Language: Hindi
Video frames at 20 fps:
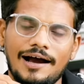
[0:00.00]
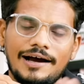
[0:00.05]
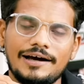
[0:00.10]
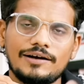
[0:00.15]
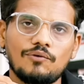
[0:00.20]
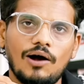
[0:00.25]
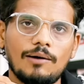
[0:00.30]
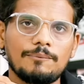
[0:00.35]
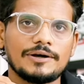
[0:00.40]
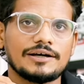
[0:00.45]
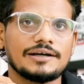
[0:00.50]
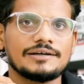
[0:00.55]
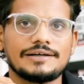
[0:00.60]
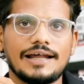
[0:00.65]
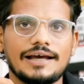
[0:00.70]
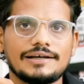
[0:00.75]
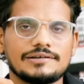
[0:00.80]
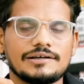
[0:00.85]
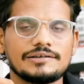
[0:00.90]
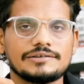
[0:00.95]
अगर वहाँ पे
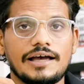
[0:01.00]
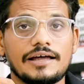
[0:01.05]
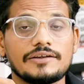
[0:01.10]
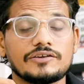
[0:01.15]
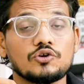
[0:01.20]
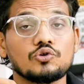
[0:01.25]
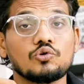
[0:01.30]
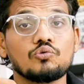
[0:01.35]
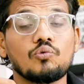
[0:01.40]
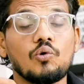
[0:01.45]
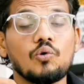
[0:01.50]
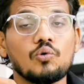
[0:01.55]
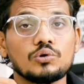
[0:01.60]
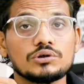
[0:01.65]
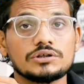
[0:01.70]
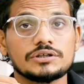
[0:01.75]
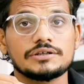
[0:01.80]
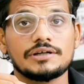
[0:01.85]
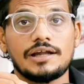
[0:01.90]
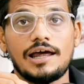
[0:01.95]
कंटेस्टेंट जाते हैं तो वो
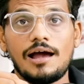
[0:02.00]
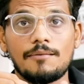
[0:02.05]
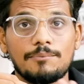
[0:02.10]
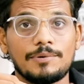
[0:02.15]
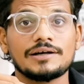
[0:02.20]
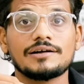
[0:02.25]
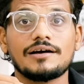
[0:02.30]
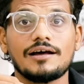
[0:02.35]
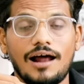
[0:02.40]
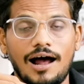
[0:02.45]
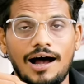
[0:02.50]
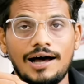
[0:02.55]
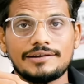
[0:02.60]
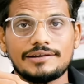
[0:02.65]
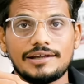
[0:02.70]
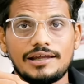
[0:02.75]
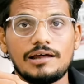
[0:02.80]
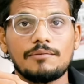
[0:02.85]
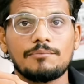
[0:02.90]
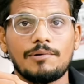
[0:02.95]
कुछ नया बनकर
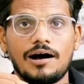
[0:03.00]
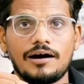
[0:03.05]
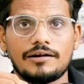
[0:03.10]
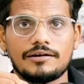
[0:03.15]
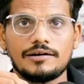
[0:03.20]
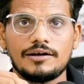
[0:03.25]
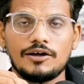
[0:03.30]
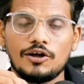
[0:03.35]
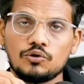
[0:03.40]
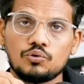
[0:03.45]
आते हैं बाहर